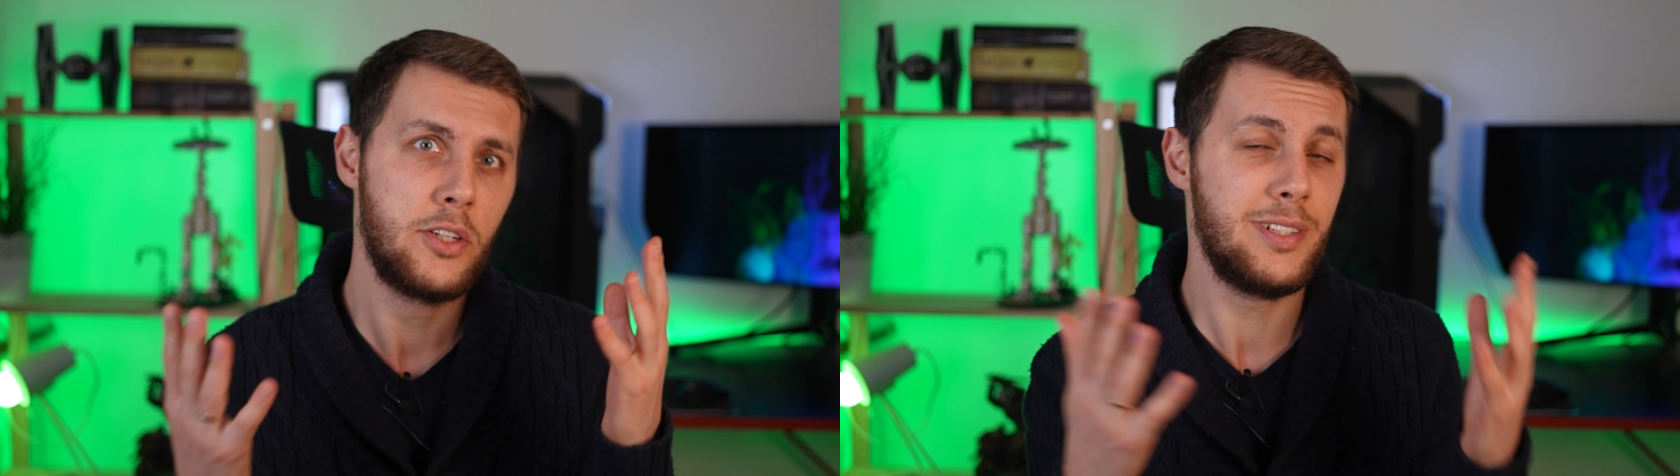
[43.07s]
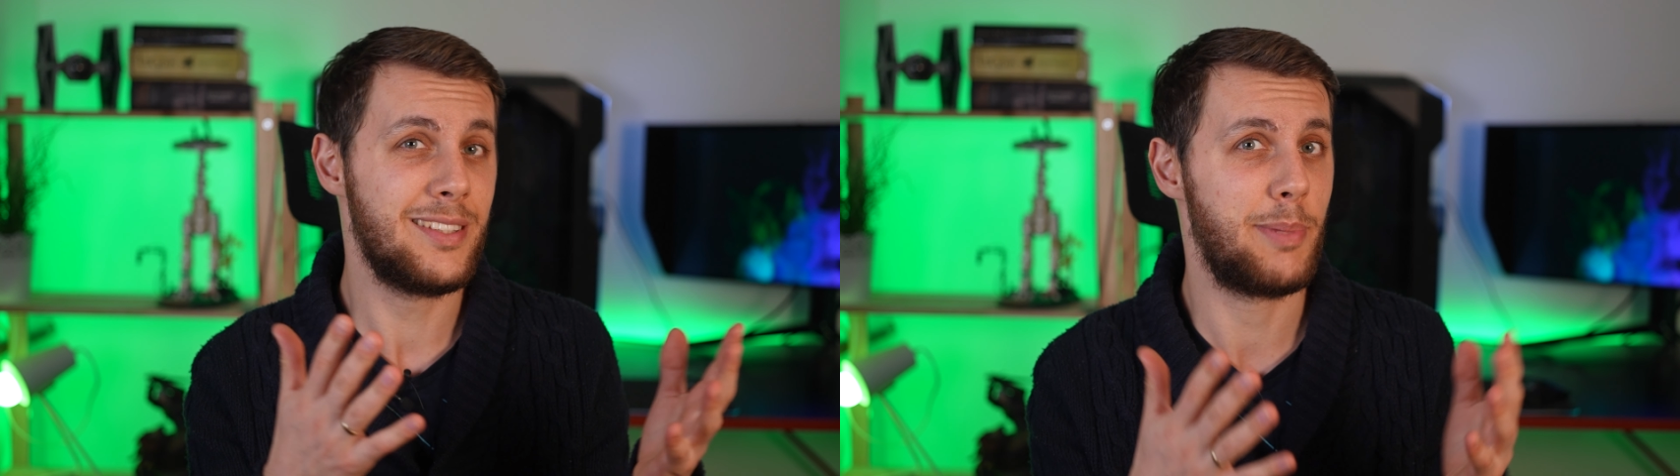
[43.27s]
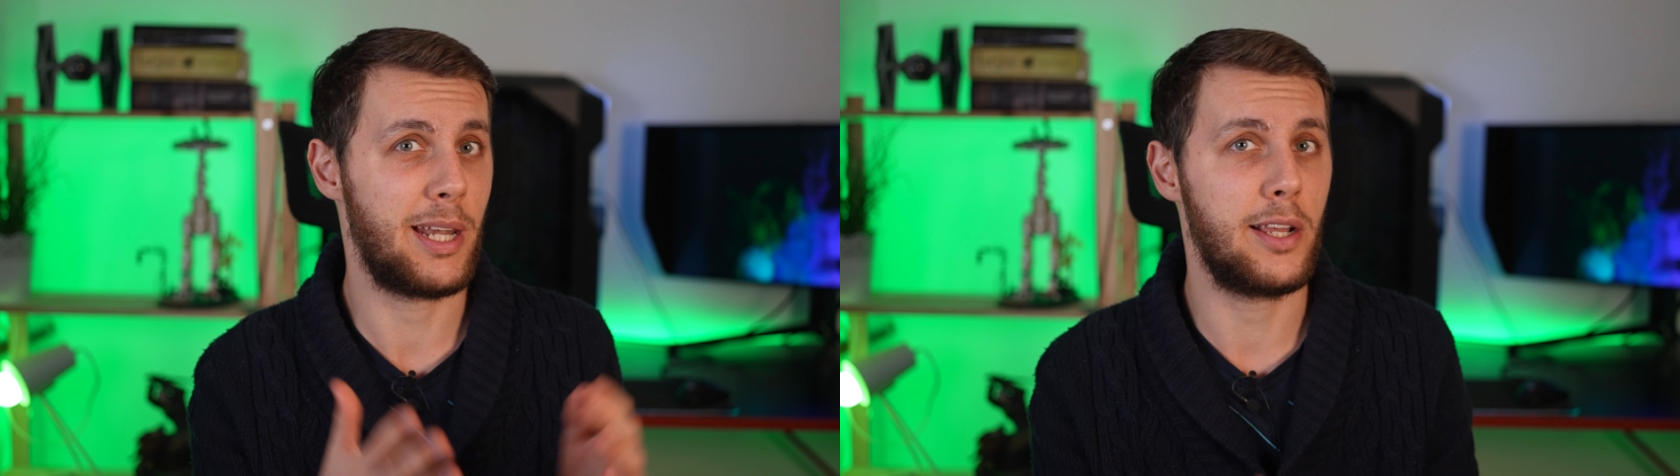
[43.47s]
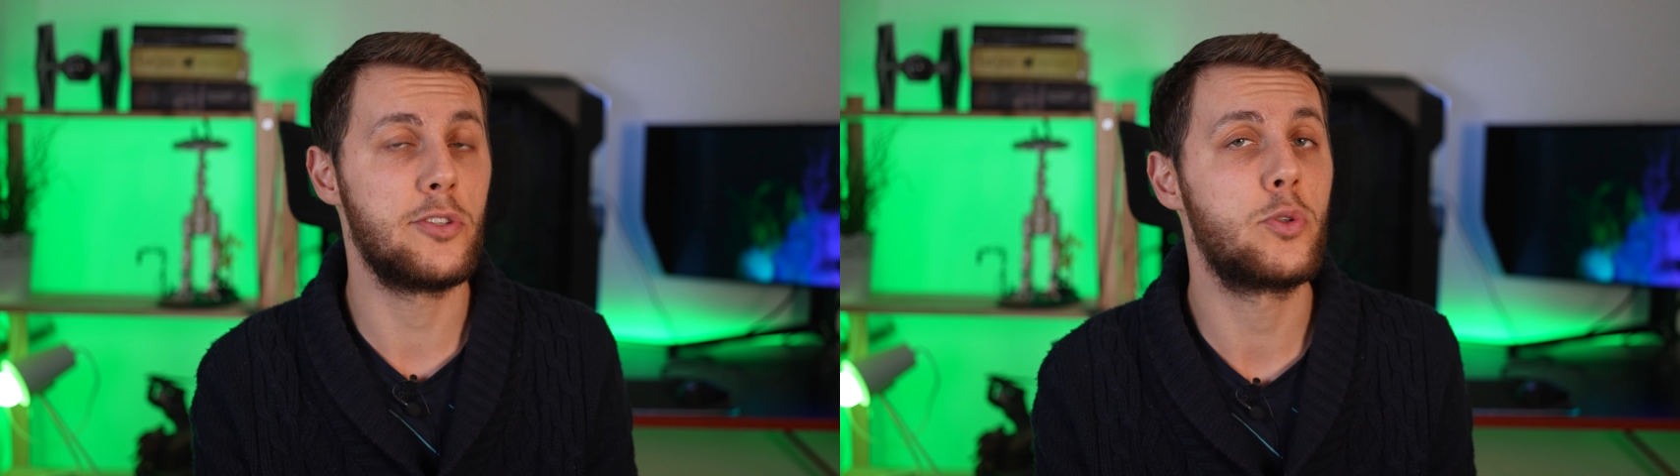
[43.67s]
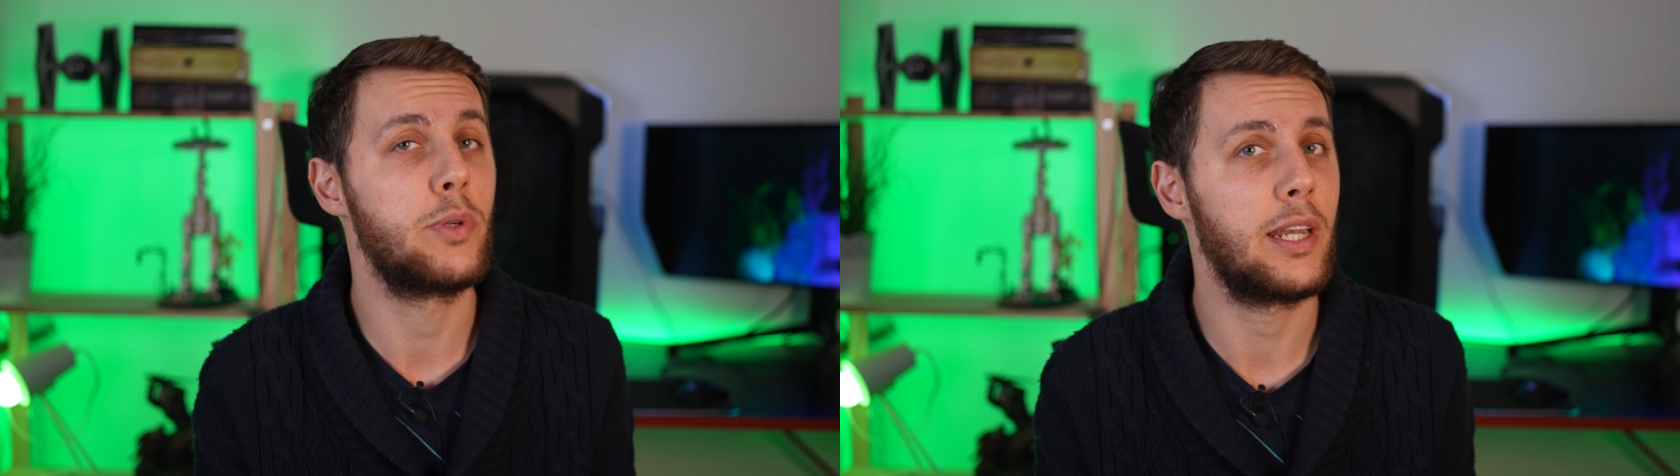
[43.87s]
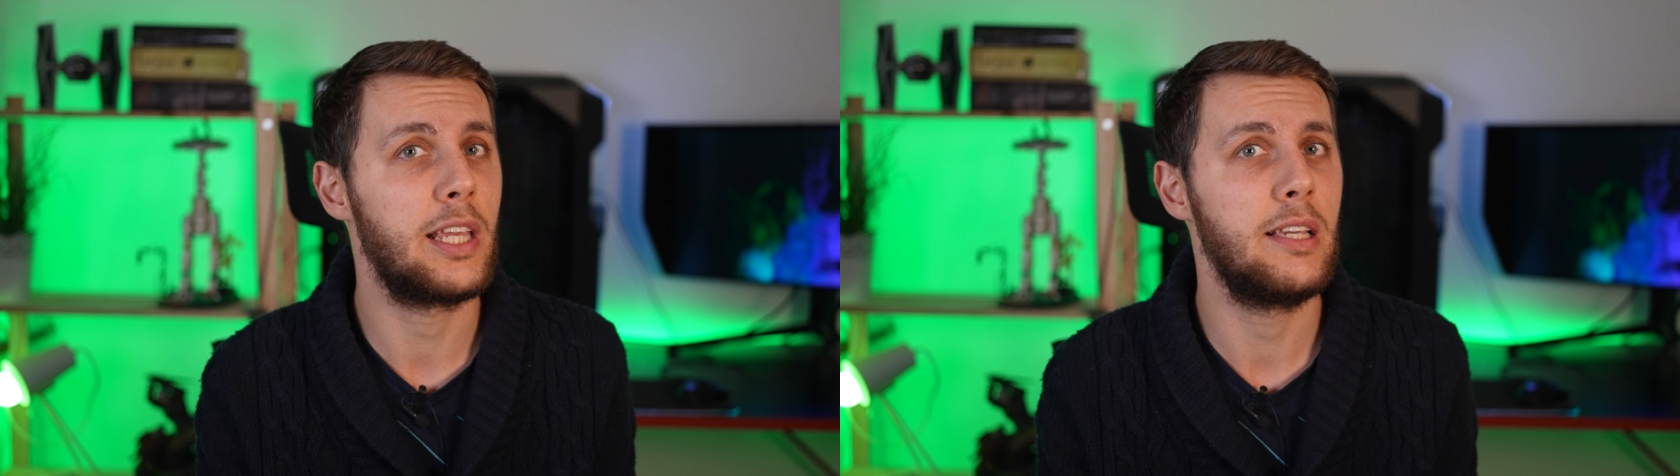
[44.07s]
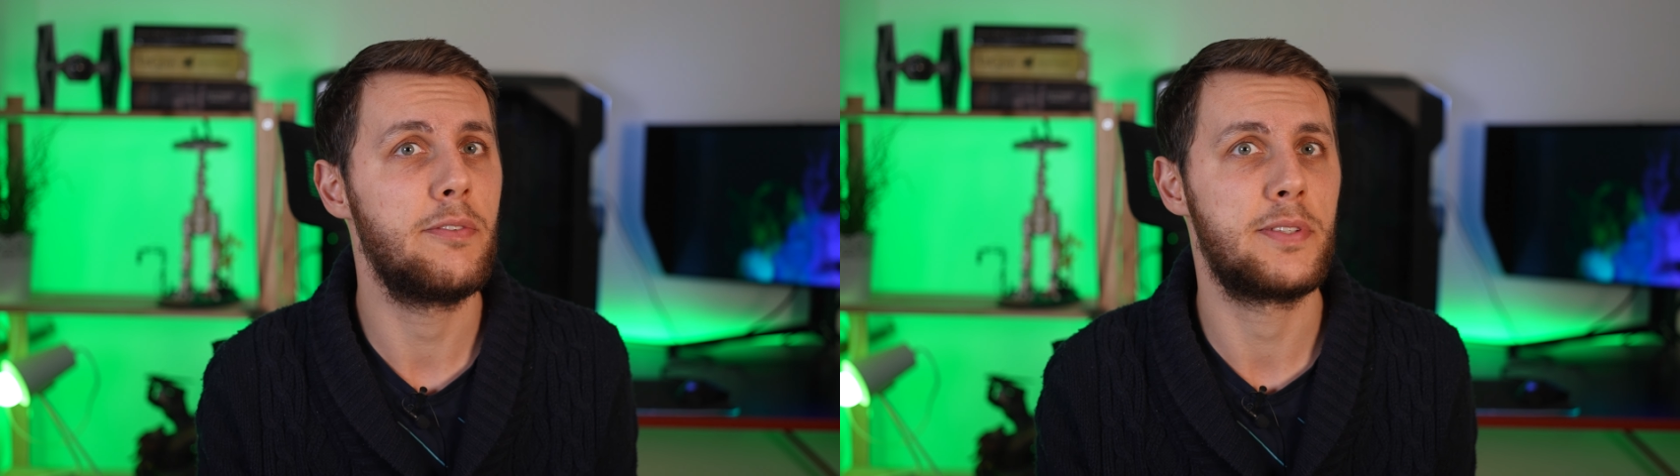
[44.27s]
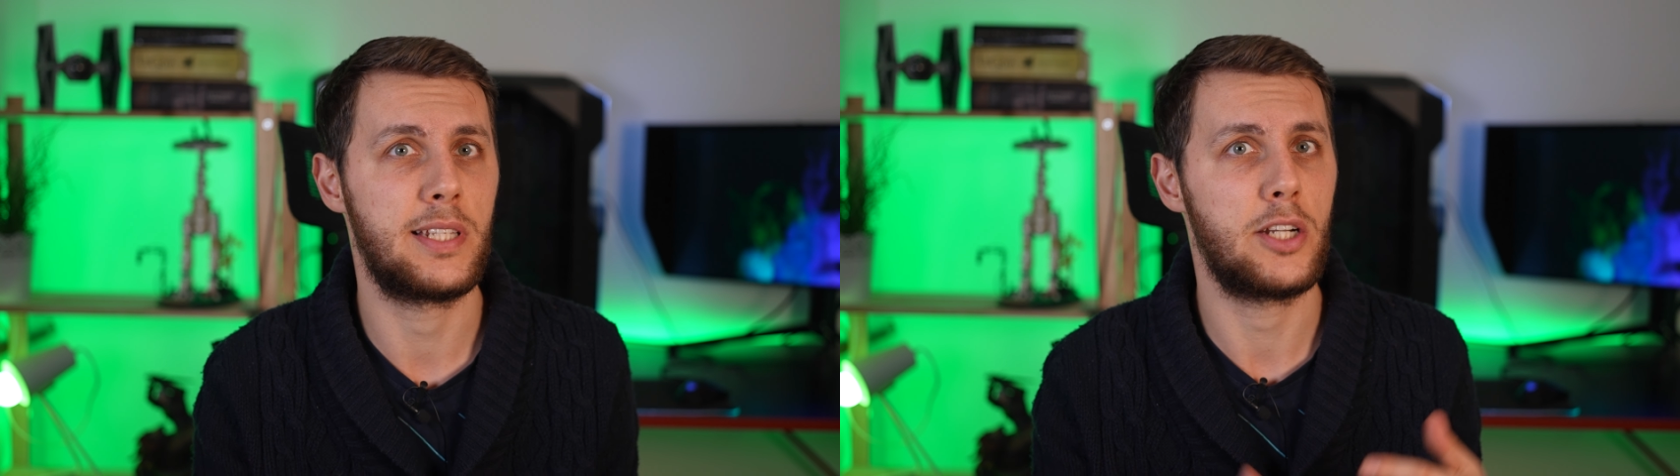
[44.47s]
czy zbierając cukierki
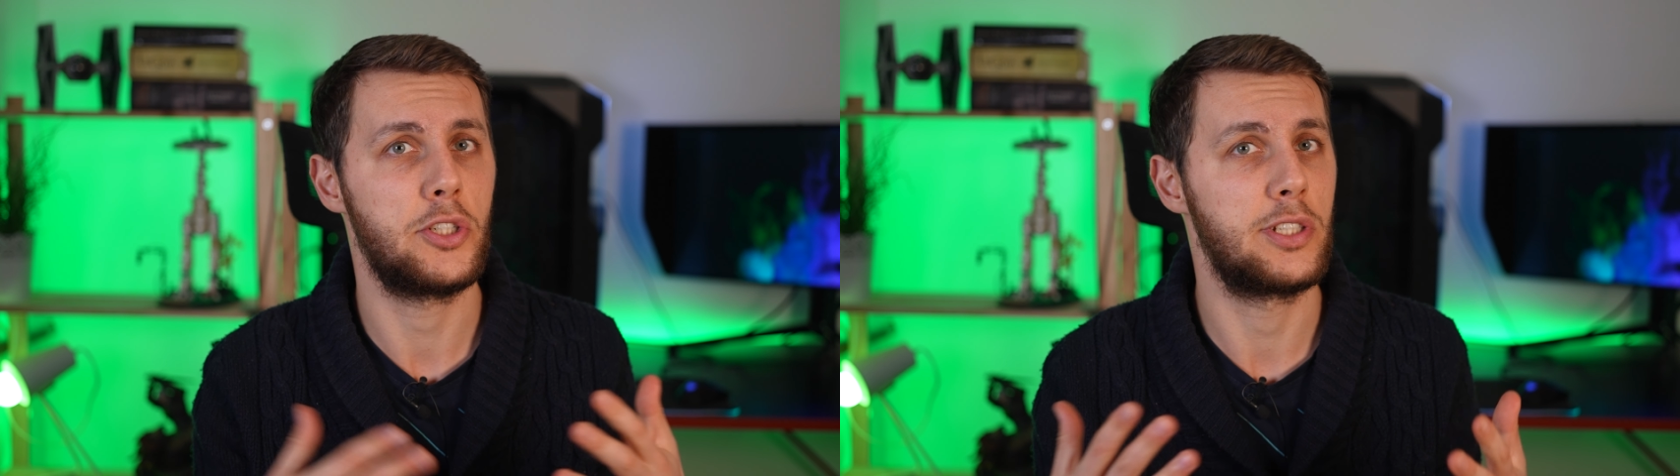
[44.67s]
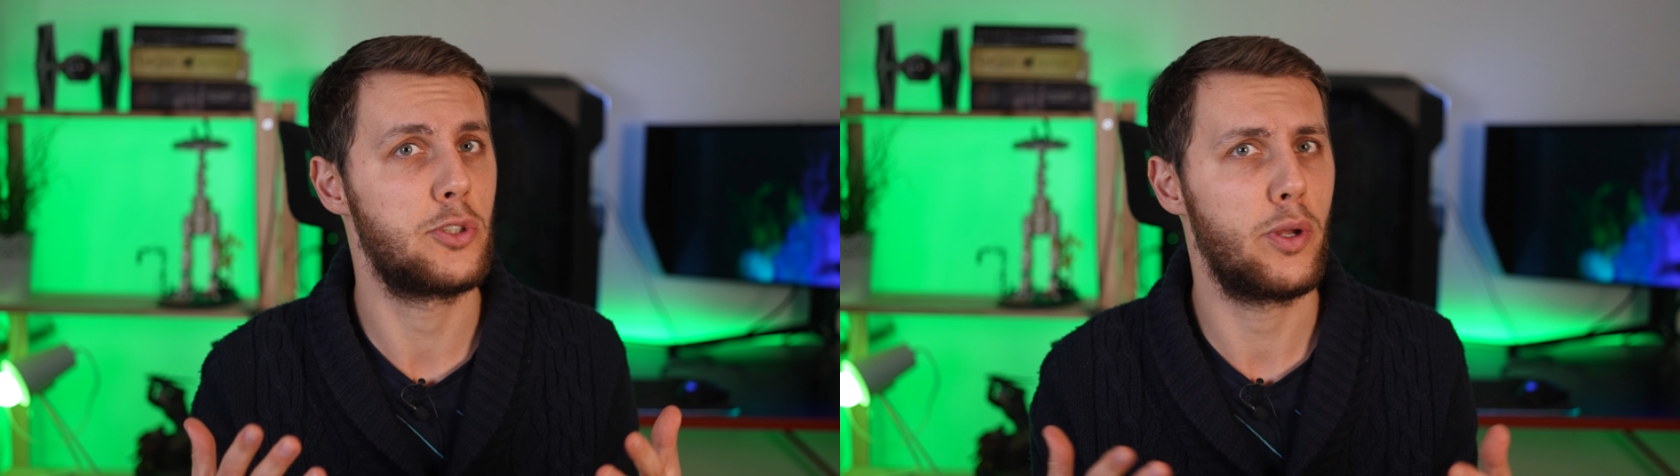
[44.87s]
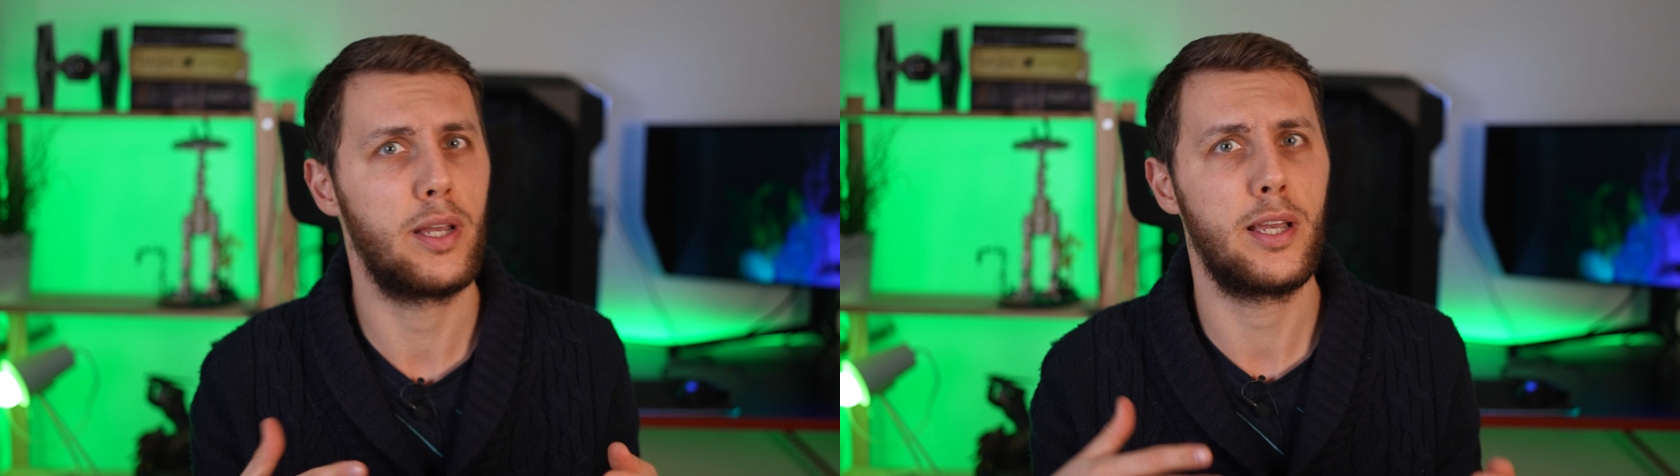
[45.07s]
w strasznych strojach,